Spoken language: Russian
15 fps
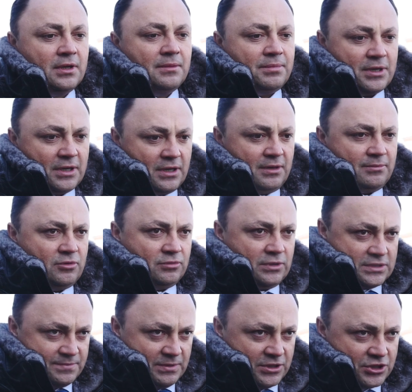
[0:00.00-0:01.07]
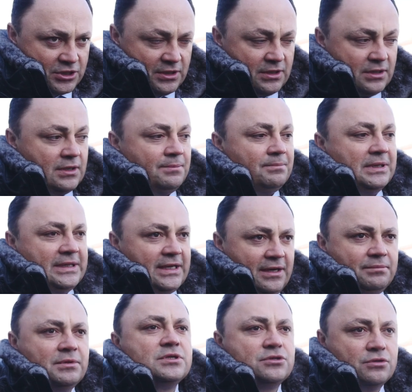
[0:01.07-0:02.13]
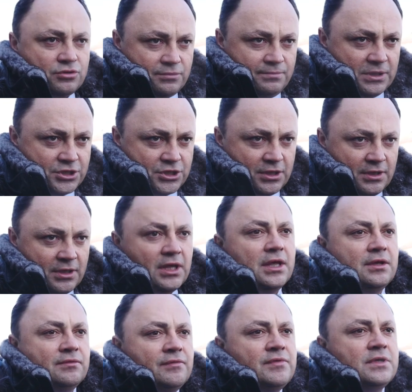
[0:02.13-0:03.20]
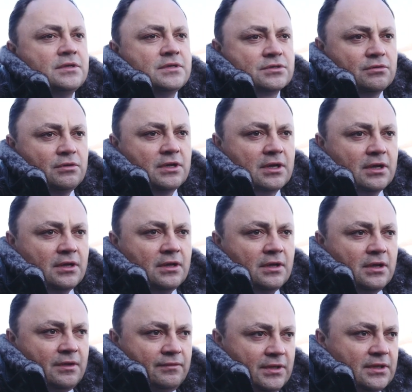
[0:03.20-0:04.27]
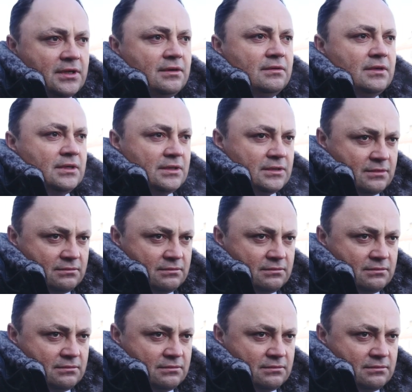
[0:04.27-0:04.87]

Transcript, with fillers: Программа у нас большая, потребность тоже большая. Вы видите, сколько ветхого